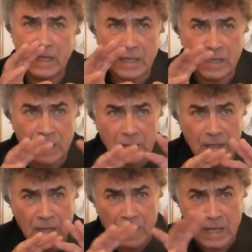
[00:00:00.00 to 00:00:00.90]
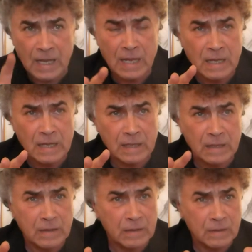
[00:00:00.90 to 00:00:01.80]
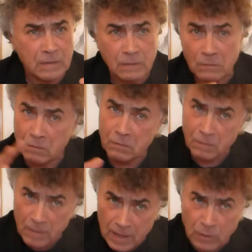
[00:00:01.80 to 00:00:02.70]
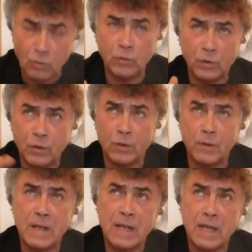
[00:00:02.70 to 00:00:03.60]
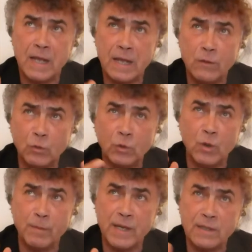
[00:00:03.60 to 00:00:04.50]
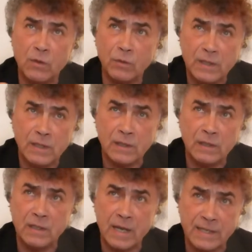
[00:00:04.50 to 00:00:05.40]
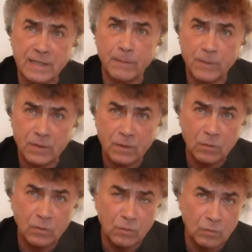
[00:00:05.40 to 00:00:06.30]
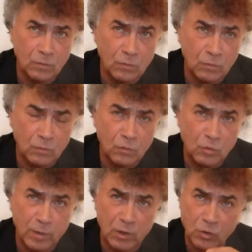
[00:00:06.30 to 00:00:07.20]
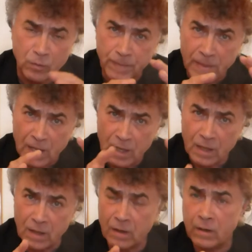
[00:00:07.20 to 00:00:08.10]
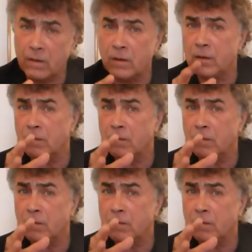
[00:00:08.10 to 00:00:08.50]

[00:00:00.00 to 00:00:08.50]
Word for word: euh, à euh, un autre, un autre patient qui, accepte de, jouer le jeu. Euh,